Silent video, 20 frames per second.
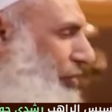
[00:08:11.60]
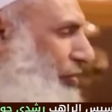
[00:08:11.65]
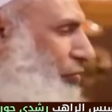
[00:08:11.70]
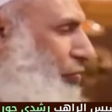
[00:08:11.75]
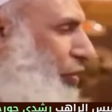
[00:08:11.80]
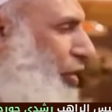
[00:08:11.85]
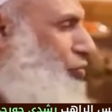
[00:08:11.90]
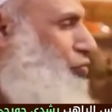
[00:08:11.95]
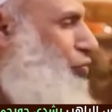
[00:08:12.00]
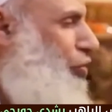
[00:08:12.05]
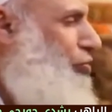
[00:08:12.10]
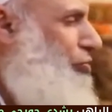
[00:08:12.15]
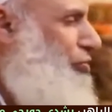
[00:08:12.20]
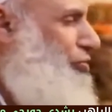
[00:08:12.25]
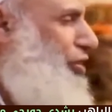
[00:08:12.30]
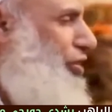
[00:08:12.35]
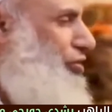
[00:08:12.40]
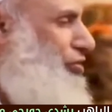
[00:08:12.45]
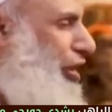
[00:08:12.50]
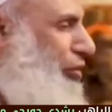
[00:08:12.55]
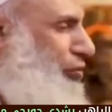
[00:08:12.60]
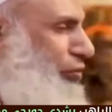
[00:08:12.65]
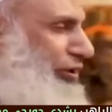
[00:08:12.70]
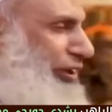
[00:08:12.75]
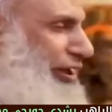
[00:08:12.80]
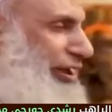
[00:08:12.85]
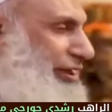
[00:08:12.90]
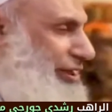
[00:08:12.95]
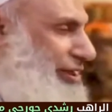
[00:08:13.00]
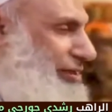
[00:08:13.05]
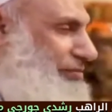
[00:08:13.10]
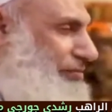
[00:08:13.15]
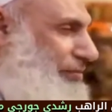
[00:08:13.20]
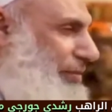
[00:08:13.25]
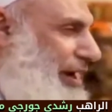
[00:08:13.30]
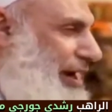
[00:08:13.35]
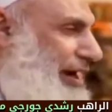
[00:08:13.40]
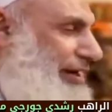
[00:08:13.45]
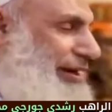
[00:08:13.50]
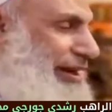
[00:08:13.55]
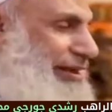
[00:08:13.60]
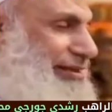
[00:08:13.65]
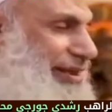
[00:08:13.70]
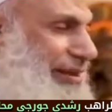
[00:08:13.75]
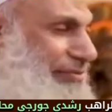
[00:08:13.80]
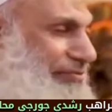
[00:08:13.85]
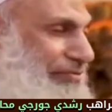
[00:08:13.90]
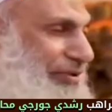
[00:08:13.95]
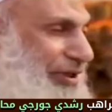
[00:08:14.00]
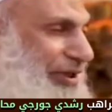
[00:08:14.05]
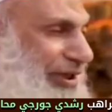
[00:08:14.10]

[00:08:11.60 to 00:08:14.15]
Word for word: وانتوا اللي بتختاروا الاسم انا ذنبي